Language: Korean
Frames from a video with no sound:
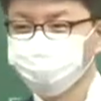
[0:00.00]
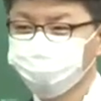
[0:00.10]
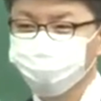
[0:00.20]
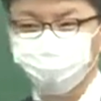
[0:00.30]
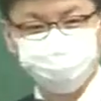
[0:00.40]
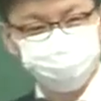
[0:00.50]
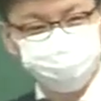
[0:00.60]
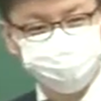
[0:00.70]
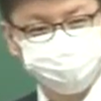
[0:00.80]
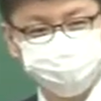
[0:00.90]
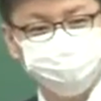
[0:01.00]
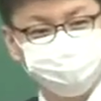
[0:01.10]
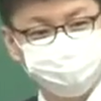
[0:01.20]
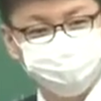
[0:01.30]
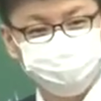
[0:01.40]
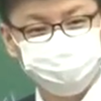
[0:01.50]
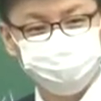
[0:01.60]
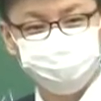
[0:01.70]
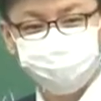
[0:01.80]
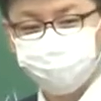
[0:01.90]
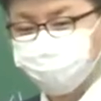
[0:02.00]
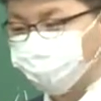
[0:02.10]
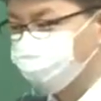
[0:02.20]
비대칭을 좀 줄여줄 수 있잖아요. 그러니까